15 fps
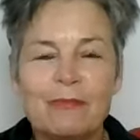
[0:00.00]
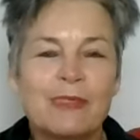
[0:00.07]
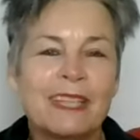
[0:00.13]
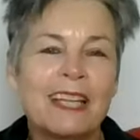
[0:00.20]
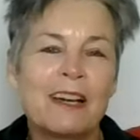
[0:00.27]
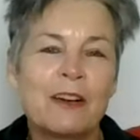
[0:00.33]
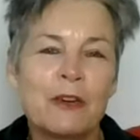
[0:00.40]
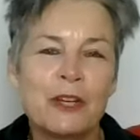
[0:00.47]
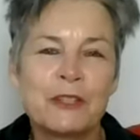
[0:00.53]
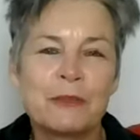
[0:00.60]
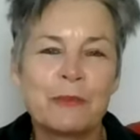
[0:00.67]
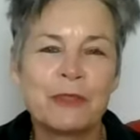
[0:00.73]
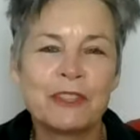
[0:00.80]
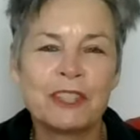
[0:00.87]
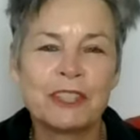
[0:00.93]
Ja, heute
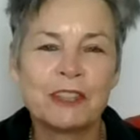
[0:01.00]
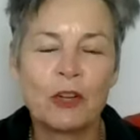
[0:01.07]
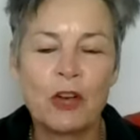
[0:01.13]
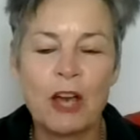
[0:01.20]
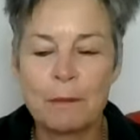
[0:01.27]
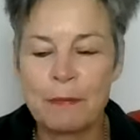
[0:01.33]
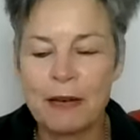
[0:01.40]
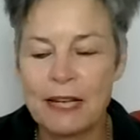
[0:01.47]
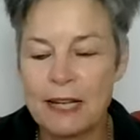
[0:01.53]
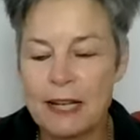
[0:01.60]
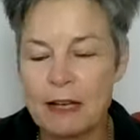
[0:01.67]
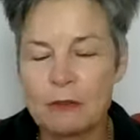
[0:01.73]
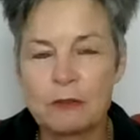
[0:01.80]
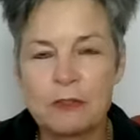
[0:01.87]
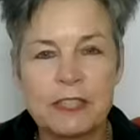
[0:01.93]
möchte ich noch einmal
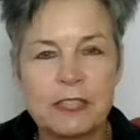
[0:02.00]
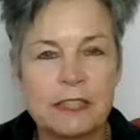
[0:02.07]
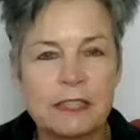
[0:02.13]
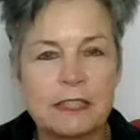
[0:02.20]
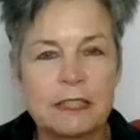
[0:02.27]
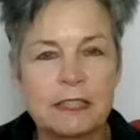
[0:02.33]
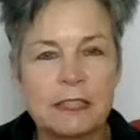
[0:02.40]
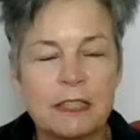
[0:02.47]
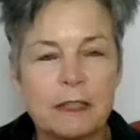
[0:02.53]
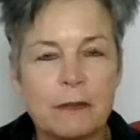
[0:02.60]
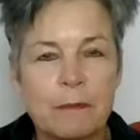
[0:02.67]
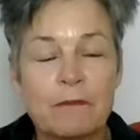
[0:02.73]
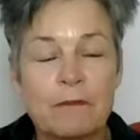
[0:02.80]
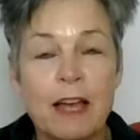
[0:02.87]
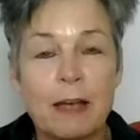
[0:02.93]
auf das
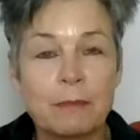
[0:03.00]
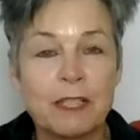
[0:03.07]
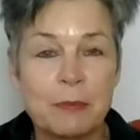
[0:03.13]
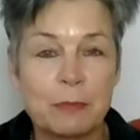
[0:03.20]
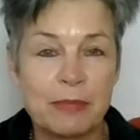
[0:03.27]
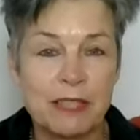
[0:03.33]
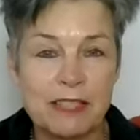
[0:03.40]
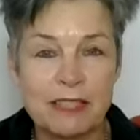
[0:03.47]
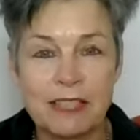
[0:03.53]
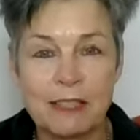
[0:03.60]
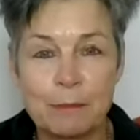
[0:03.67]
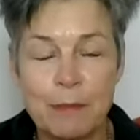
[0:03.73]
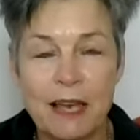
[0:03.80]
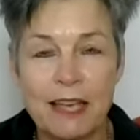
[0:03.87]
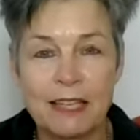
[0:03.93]
ähm, weibliche
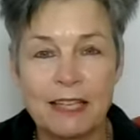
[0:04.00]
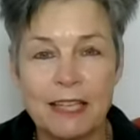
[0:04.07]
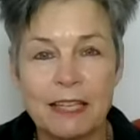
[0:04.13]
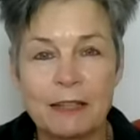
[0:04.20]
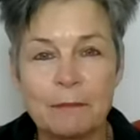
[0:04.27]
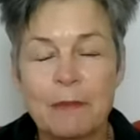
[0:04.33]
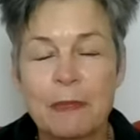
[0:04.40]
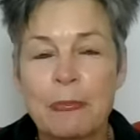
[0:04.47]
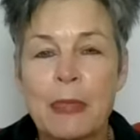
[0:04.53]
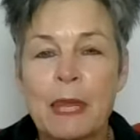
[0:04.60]
Prinzip eingehen,